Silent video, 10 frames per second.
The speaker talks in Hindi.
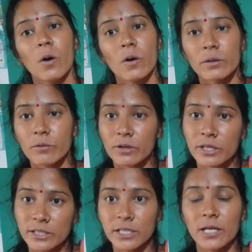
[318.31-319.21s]
और
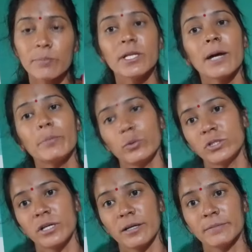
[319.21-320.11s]
किसी ने बिना
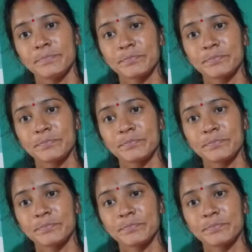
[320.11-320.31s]
पूछे